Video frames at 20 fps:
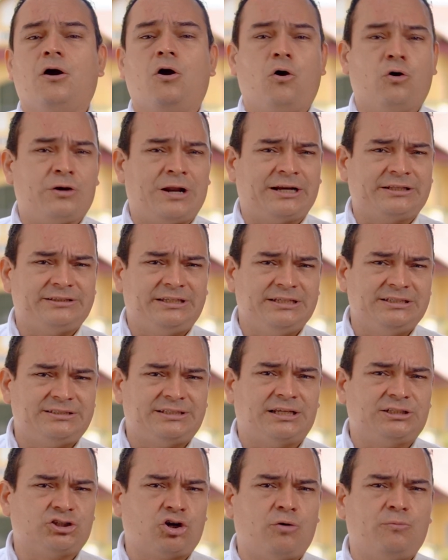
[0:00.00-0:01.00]
con
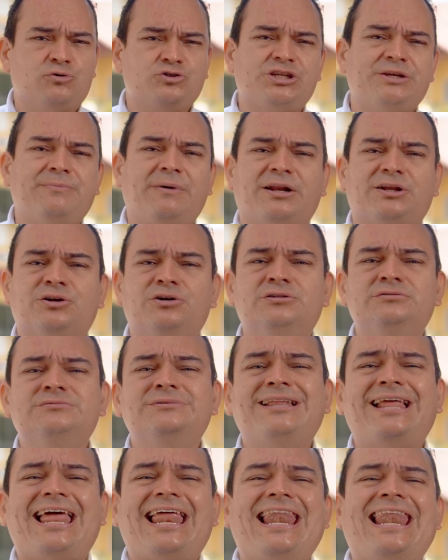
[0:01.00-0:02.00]
artistas como Cimarrón,